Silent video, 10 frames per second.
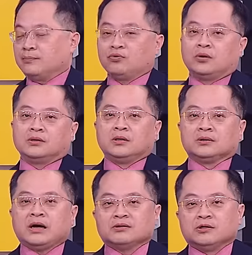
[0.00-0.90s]
不过
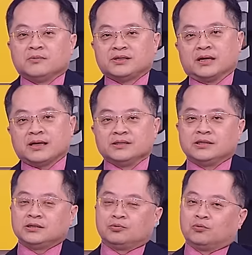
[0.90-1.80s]
到底有没有抢单，
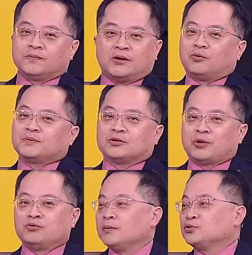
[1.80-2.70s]
其实我不知道
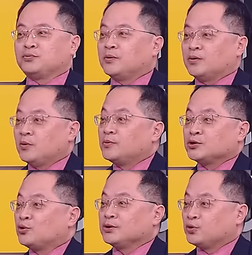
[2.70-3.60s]
川普会不会
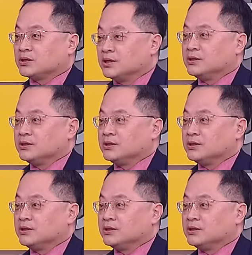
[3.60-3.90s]
出来做澄